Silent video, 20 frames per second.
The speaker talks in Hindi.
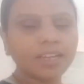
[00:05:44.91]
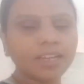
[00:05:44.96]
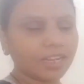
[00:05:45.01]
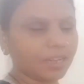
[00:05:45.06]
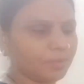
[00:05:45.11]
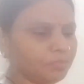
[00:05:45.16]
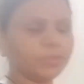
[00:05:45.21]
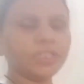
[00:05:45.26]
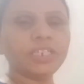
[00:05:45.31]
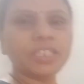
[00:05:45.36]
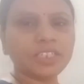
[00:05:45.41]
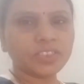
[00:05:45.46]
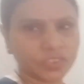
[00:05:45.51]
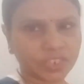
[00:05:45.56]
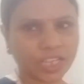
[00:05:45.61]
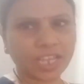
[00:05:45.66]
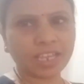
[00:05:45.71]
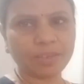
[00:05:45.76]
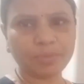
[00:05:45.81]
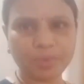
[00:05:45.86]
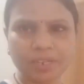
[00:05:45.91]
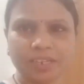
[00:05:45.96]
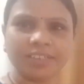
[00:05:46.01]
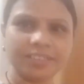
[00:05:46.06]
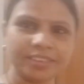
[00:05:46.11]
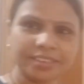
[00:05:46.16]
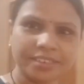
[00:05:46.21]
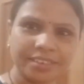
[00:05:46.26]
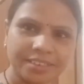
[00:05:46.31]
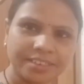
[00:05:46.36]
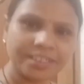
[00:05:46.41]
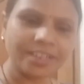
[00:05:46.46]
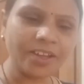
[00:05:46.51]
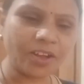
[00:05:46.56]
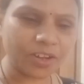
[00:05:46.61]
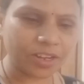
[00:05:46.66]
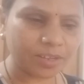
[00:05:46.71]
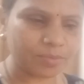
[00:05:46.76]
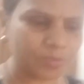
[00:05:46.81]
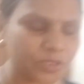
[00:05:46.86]
अपने लिए चाय बनाते हैं और
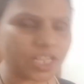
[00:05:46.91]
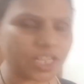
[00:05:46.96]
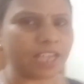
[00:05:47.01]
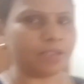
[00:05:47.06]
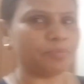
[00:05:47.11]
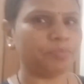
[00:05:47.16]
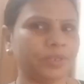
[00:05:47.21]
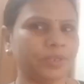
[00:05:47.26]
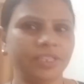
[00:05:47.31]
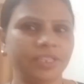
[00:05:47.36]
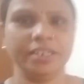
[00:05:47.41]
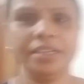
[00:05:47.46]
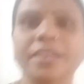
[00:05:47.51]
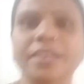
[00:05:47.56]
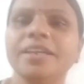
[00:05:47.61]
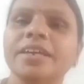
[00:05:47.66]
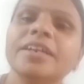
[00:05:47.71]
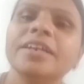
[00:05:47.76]
हम चाय पियेंगे